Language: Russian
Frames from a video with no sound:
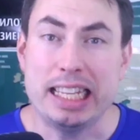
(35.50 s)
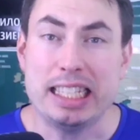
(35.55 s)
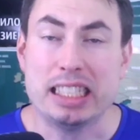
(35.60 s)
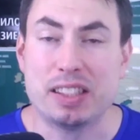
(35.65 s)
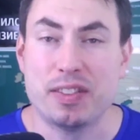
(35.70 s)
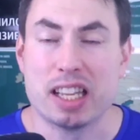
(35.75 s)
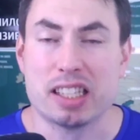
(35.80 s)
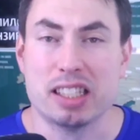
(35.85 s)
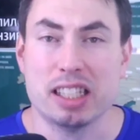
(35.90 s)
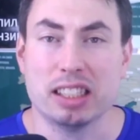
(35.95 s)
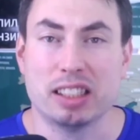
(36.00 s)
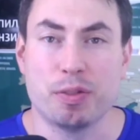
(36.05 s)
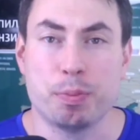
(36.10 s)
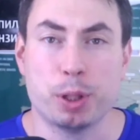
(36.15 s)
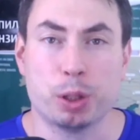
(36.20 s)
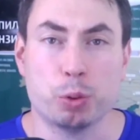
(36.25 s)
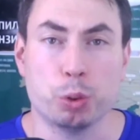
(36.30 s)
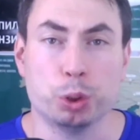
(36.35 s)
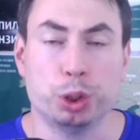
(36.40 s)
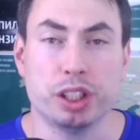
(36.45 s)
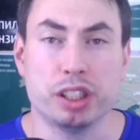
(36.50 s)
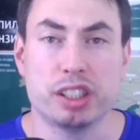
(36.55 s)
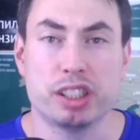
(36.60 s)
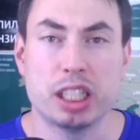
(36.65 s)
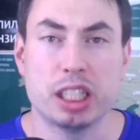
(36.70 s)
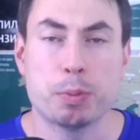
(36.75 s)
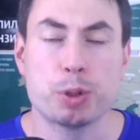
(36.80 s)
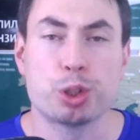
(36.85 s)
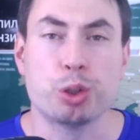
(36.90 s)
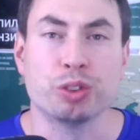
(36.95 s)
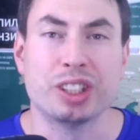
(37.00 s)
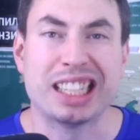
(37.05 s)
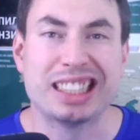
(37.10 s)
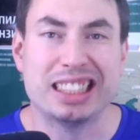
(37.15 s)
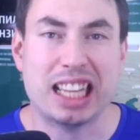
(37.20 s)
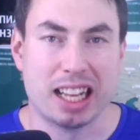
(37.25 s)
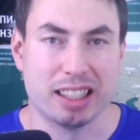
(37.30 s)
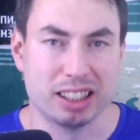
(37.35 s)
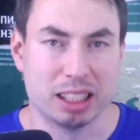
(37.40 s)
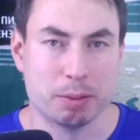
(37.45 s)
И связано это в первую очередь с тем, что на
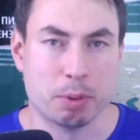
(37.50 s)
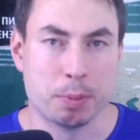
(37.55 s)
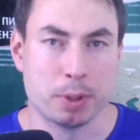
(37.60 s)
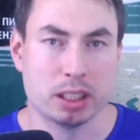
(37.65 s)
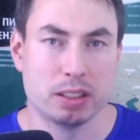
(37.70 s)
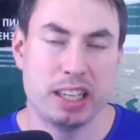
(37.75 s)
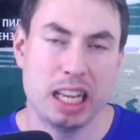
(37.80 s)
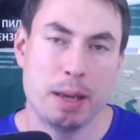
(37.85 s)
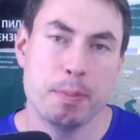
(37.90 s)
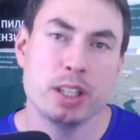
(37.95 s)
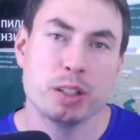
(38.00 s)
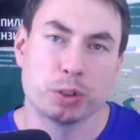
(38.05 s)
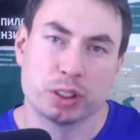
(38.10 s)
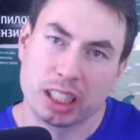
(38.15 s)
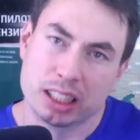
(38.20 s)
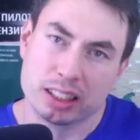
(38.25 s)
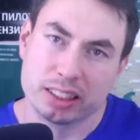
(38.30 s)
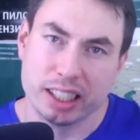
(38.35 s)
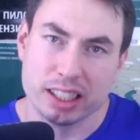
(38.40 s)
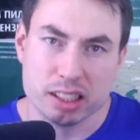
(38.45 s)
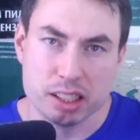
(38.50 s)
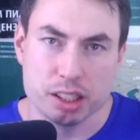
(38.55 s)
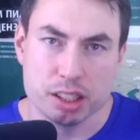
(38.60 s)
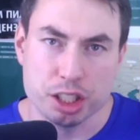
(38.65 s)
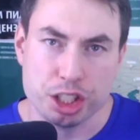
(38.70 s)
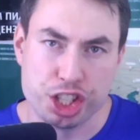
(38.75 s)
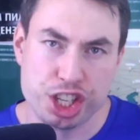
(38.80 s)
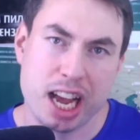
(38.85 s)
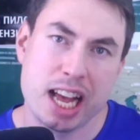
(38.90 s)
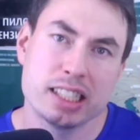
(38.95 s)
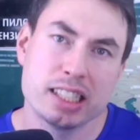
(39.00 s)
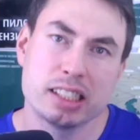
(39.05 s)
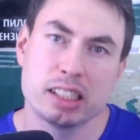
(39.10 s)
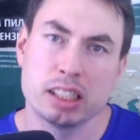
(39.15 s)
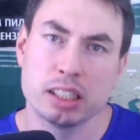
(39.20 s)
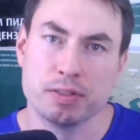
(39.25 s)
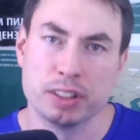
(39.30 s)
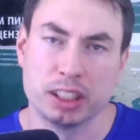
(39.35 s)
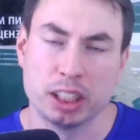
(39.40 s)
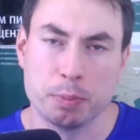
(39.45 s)
данный момент времени, вот конкретно сейчас,
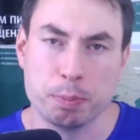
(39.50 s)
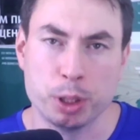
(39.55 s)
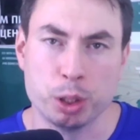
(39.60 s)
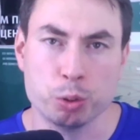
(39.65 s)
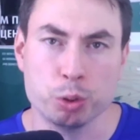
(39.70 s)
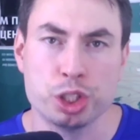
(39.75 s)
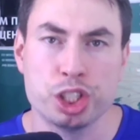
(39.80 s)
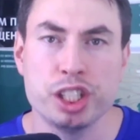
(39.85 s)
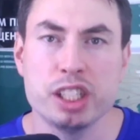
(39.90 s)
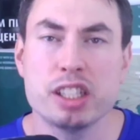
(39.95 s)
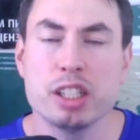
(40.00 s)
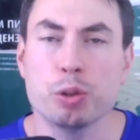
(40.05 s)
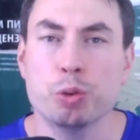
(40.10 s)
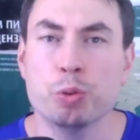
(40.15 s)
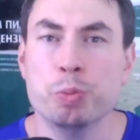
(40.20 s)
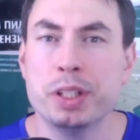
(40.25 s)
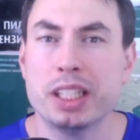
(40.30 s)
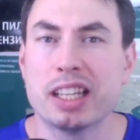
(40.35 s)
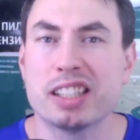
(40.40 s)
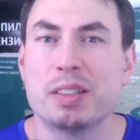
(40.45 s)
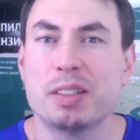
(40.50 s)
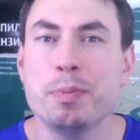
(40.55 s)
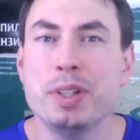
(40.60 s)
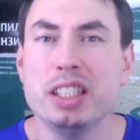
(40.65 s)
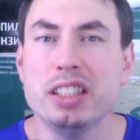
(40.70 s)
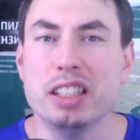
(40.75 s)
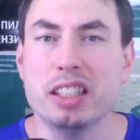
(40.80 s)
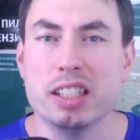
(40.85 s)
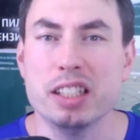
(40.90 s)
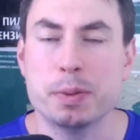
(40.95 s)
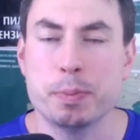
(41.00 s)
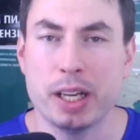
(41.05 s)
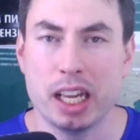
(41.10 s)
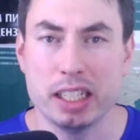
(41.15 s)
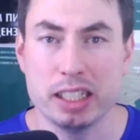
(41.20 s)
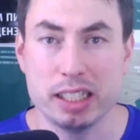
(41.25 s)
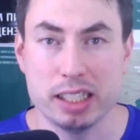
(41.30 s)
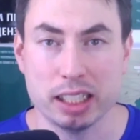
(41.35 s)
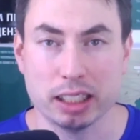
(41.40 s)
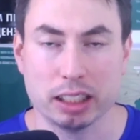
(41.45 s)
в этот период жизни, у меня сменились
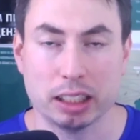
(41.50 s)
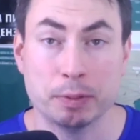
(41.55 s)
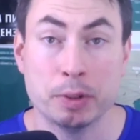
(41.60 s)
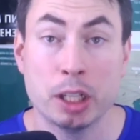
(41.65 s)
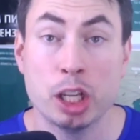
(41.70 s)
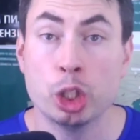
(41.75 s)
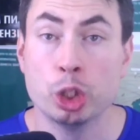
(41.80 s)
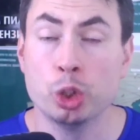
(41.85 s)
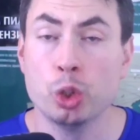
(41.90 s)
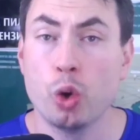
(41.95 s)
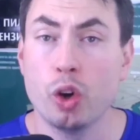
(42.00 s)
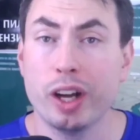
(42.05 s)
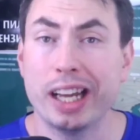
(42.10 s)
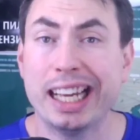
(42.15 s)
приоритеты. Но